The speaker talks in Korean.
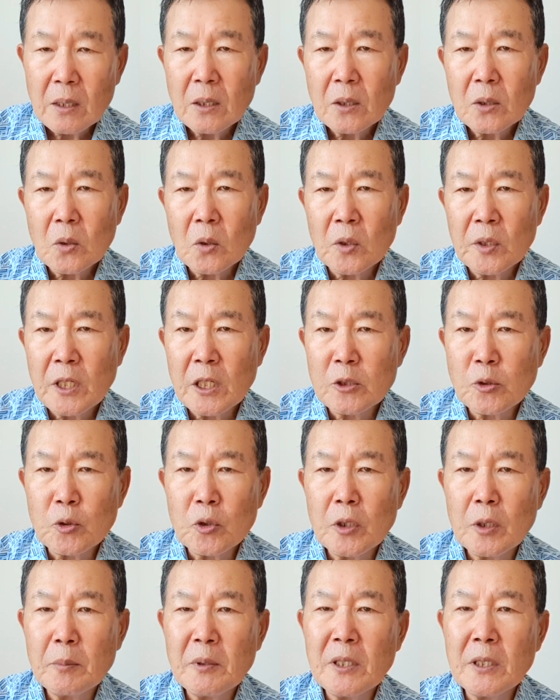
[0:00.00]
또
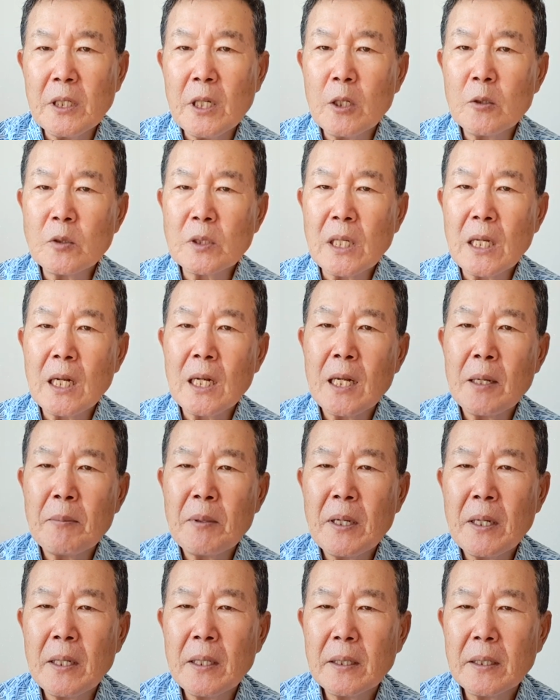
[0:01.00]
예수님이
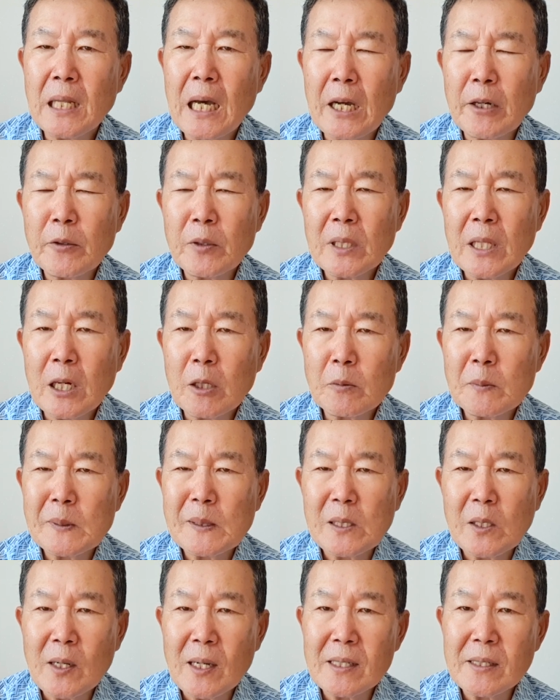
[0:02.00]
예루살렘에 낙이 타고
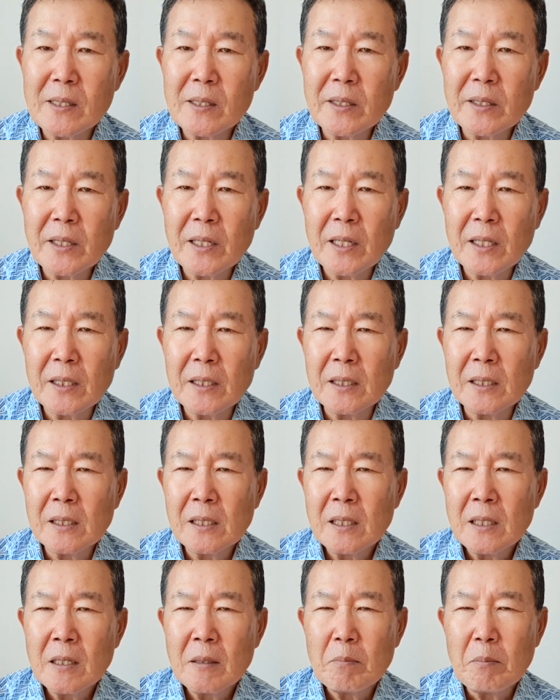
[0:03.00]
입성하실 때에는
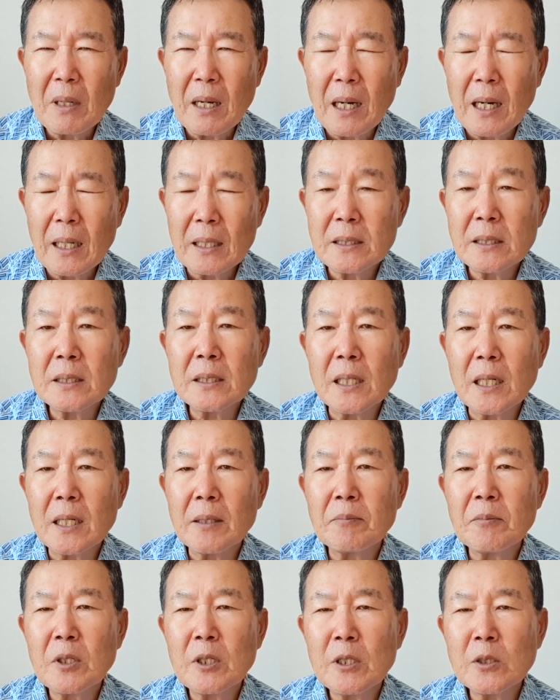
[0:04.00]
많은
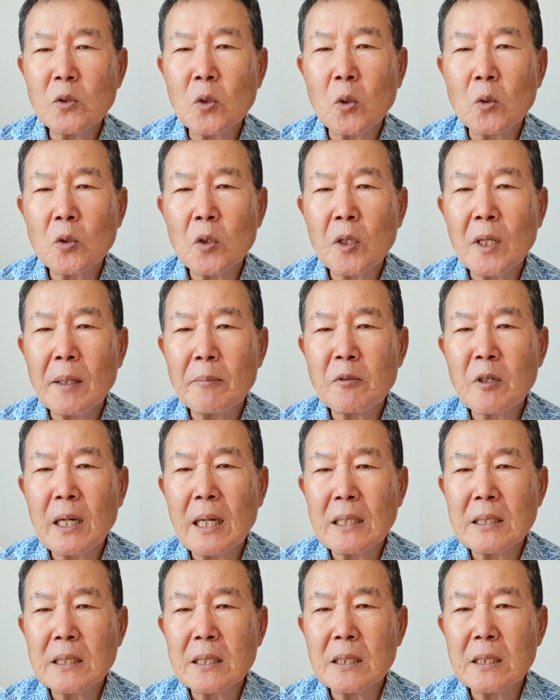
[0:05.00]
사람들이 종려나무
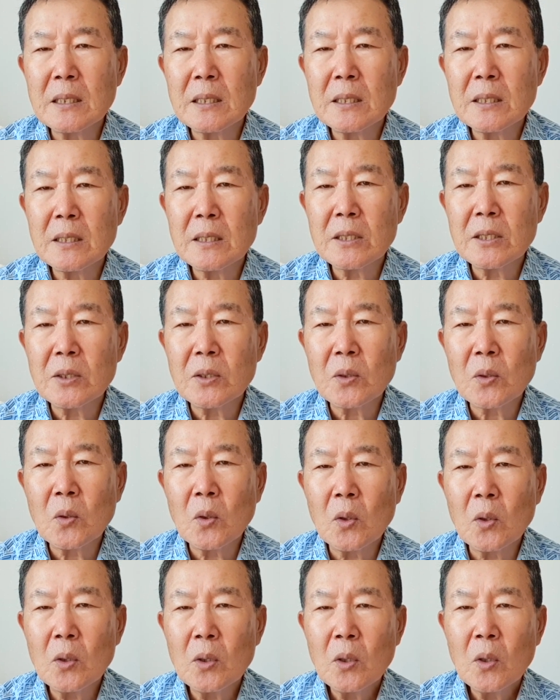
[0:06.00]
가지를
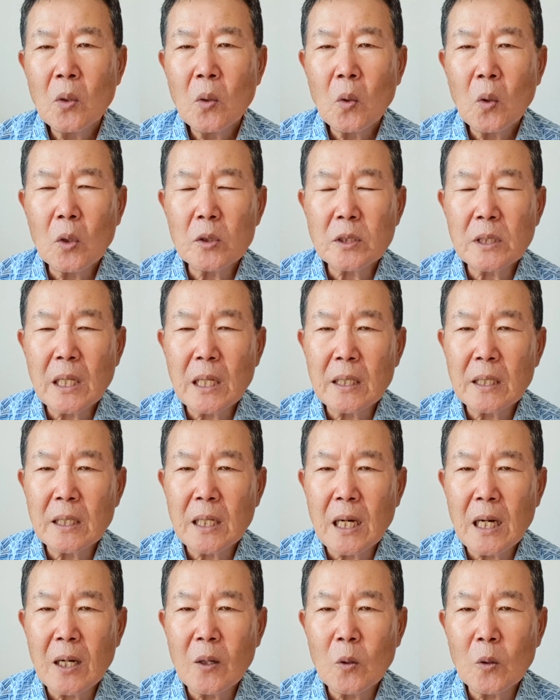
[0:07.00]
들고
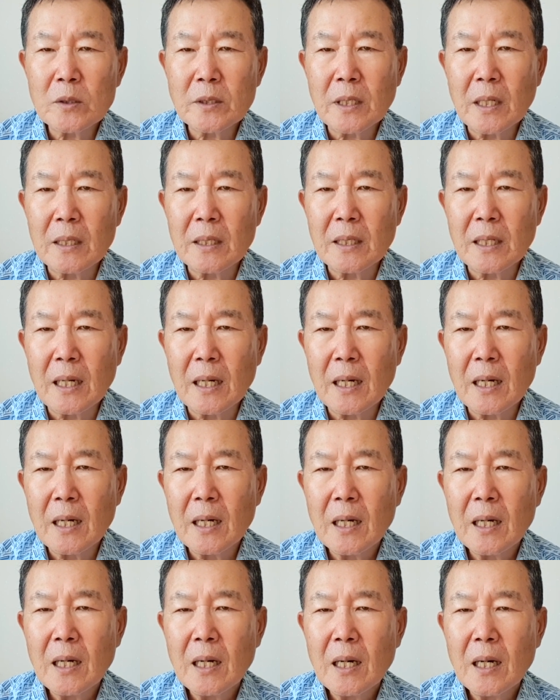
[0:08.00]
호산나 호산나
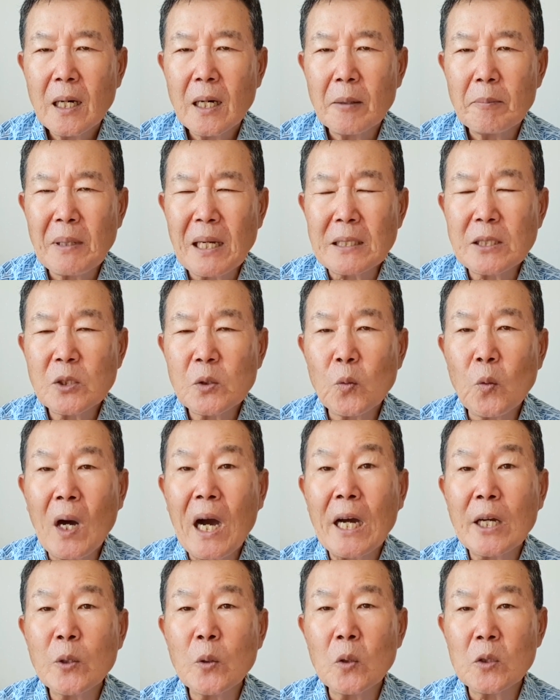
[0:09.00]
어, 마치
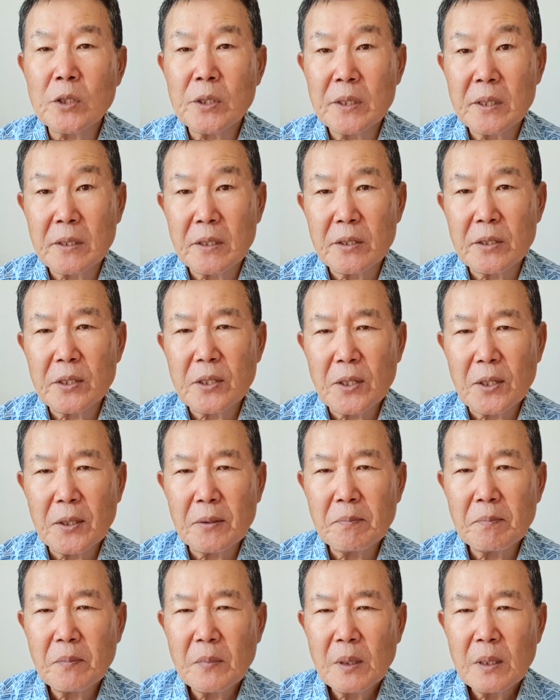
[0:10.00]
왕이 오시는
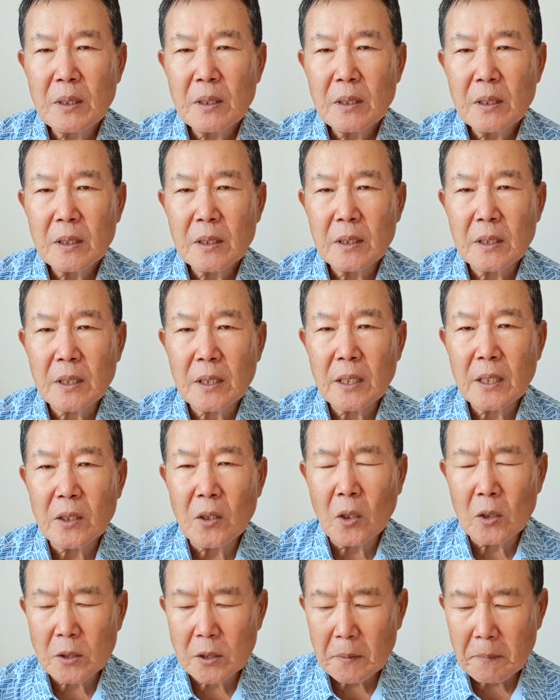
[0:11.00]
것처럼 그렇게
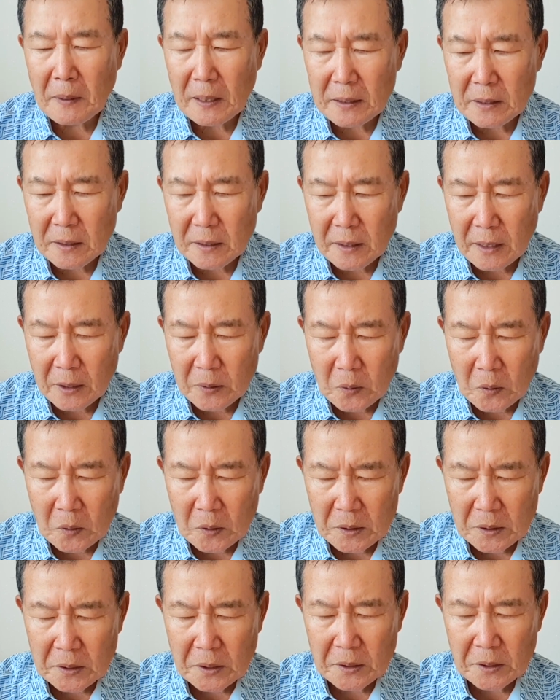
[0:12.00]
영접받은 때도
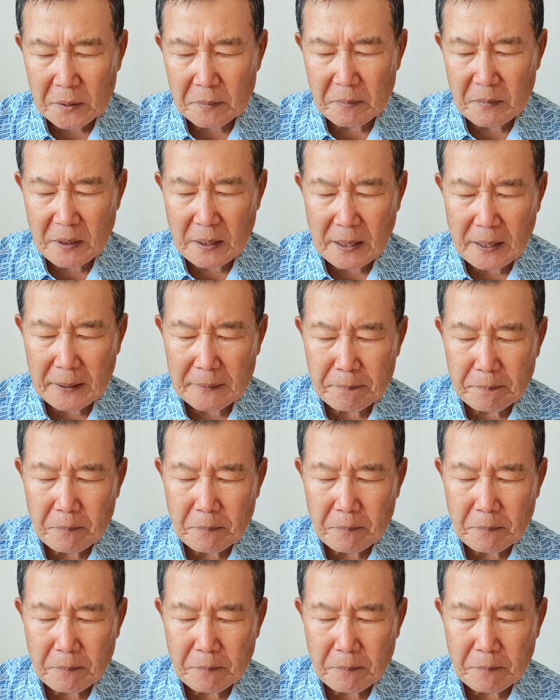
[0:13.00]
있었습니다.